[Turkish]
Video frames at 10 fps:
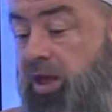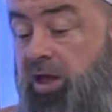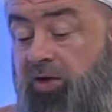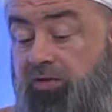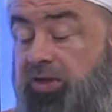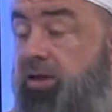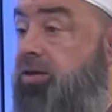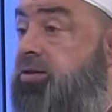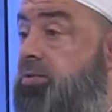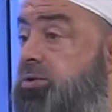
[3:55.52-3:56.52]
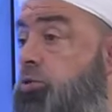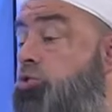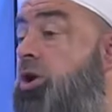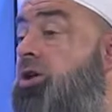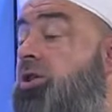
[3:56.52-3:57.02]
Efendi Hazretlerimizin
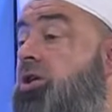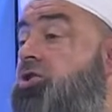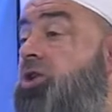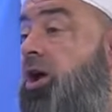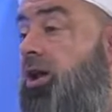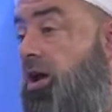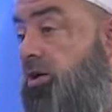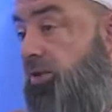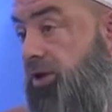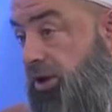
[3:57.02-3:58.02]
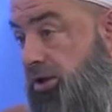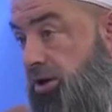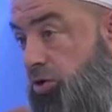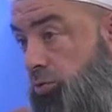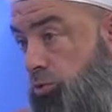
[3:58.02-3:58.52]
kucaklayıcı ahlakı var. Tekrar
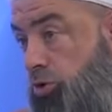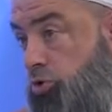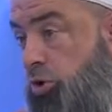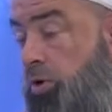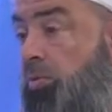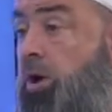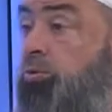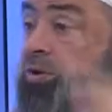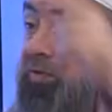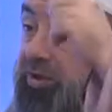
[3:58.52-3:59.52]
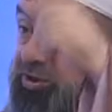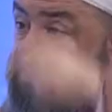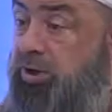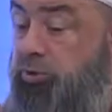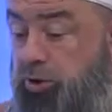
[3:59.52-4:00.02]
ediyorum burası çok önemli. Mahmut Efendi
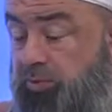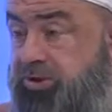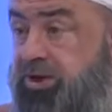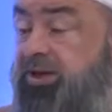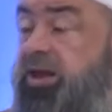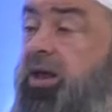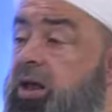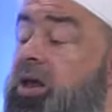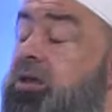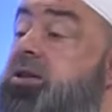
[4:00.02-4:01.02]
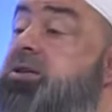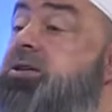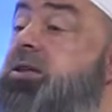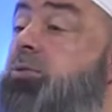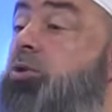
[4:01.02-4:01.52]
cemaati olarak bizler de
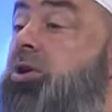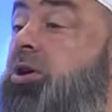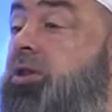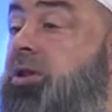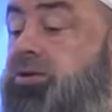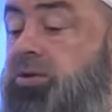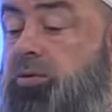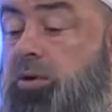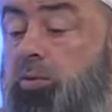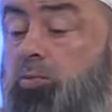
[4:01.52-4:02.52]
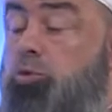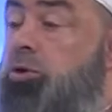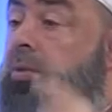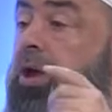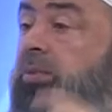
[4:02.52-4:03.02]
kesinlikle buna dikkat ederiz. Bununla
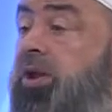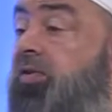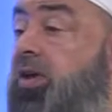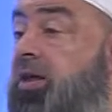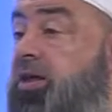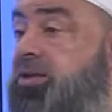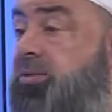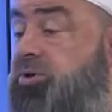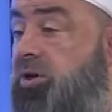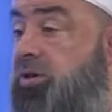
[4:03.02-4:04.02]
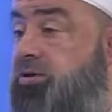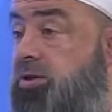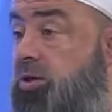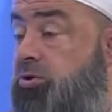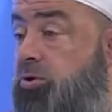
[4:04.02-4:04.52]
beraber Efendi Hazretlerimiz Katlasallahu
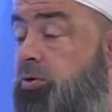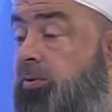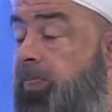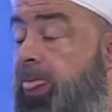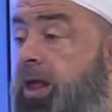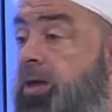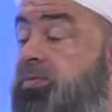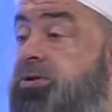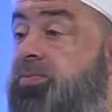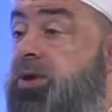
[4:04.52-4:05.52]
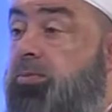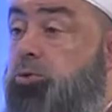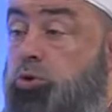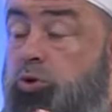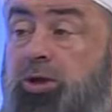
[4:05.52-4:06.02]
aleyhi ve bize bırakmış
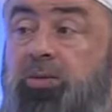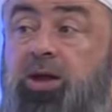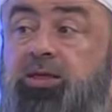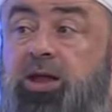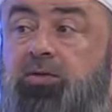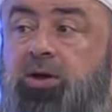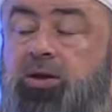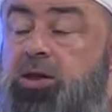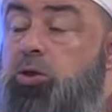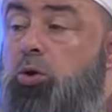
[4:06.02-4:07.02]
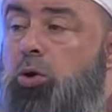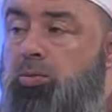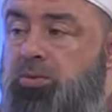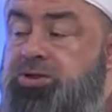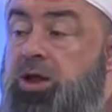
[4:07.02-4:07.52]
olduğu emanetler var. Nedir o?
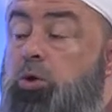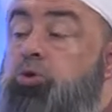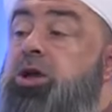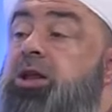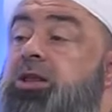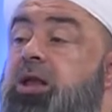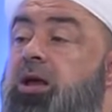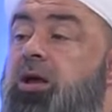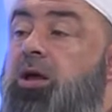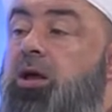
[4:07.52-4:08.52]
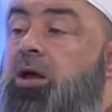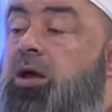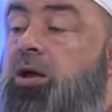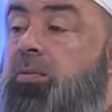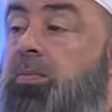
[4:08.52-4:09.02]
Mesela özellikle
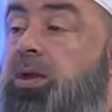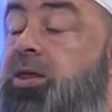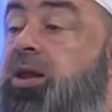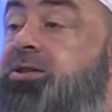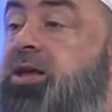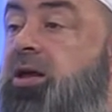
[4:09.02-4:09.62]
medrese.